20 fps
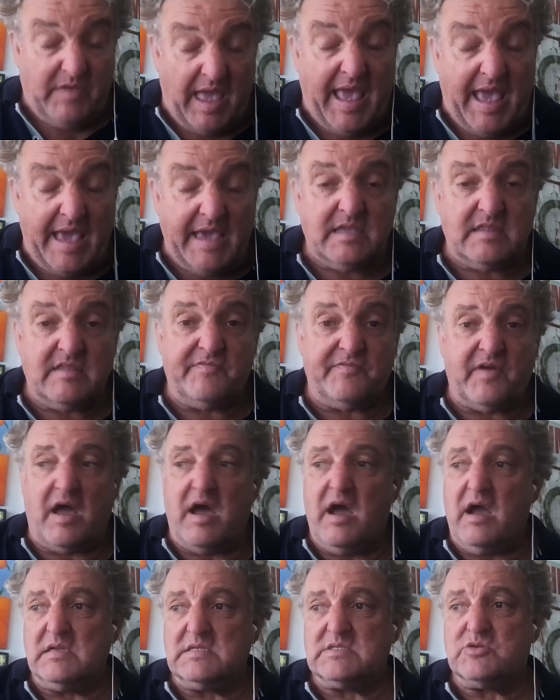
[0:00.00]
echte
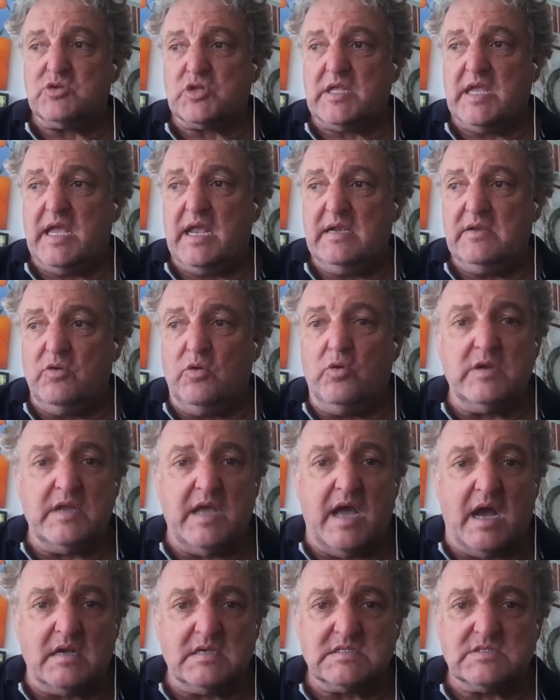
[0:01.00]
Fragen zu stellen,
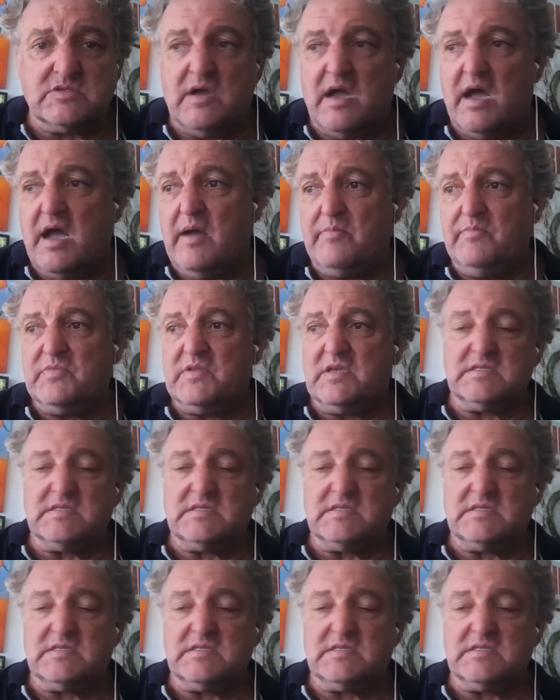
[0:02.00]
ohne Angst zu haben,